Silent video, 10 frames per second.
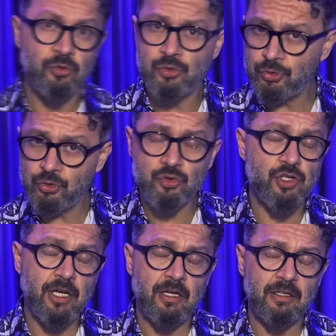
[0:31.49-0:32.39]

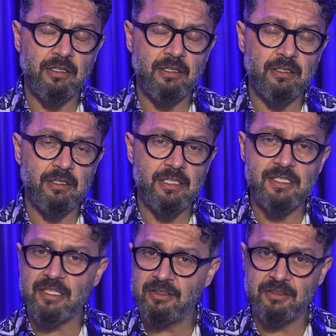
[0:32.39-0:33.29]
Düşündükçe e,
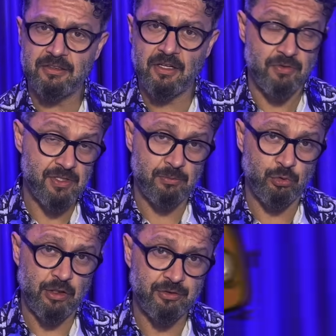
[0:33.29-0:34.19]
insanın kafası
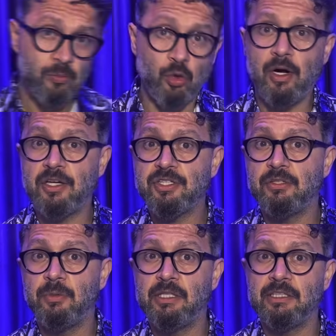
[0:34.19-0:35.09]
bulanıyor. Bu
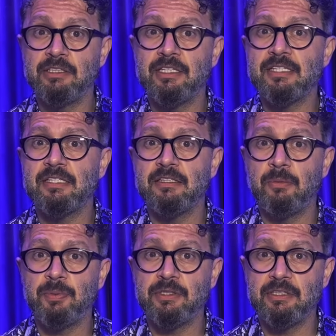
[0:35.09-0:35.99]
araştırmaların nasıl nasıl
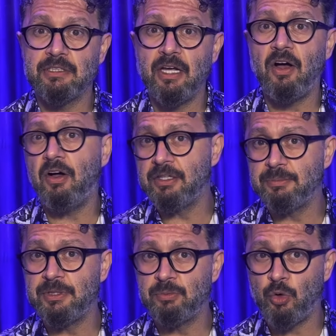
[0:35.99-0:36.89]
yapıldığı da
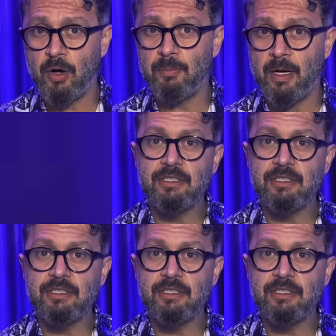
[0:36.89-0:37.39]
ayrı bir muamma.